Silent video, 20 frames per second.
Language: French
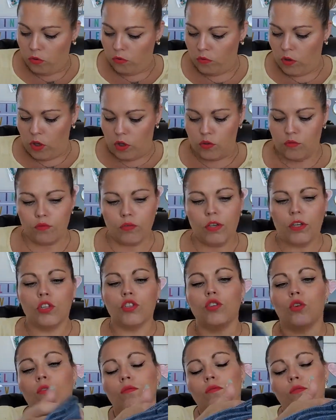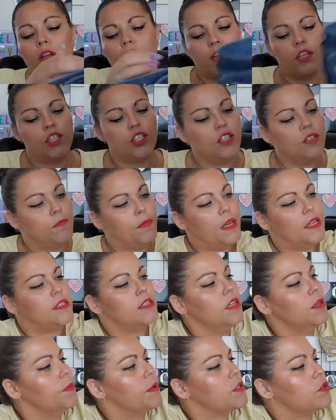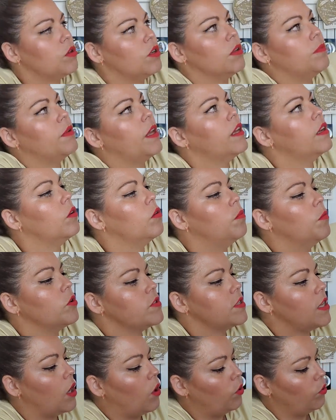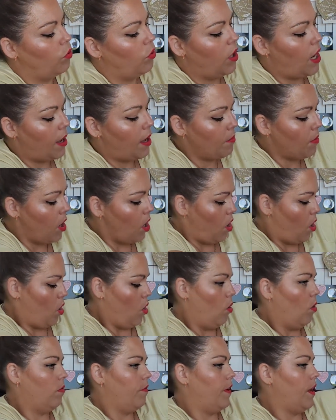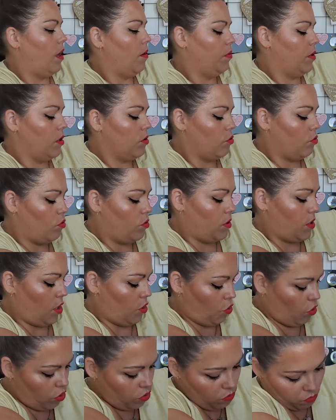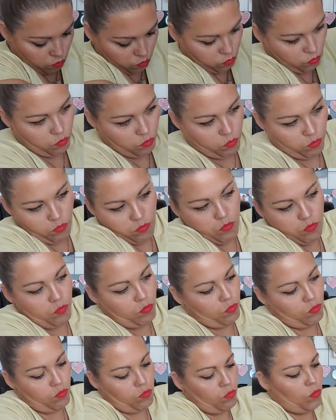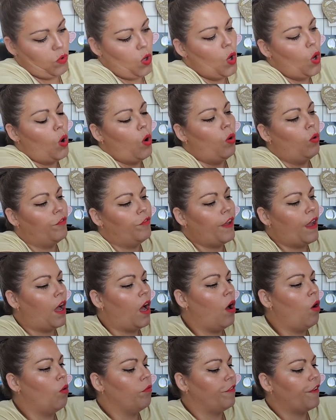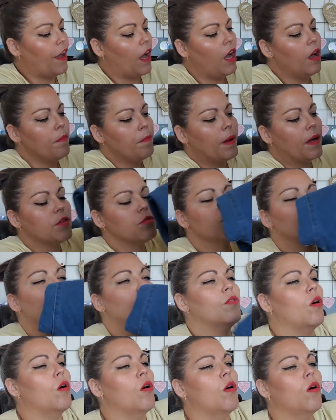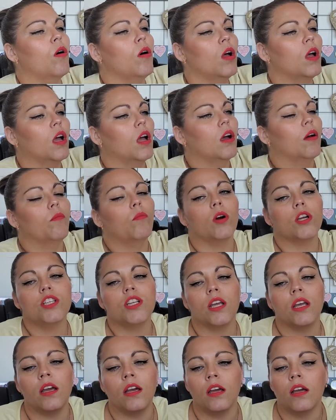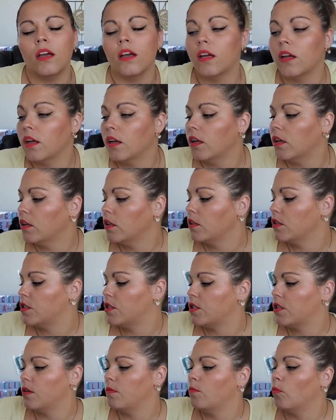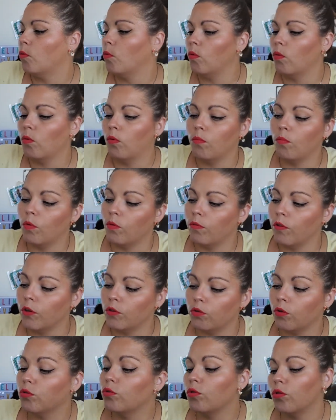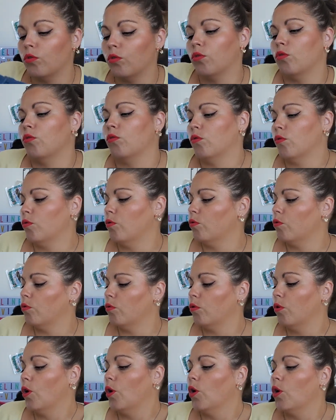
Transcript: Donc voilà, je, revoulais un jean basique parce que les miens ils commencent à rendre l'âme. On verra bien ce que ça donne. On verra, on verra parce que moi j'ai mon, mon, ventre de,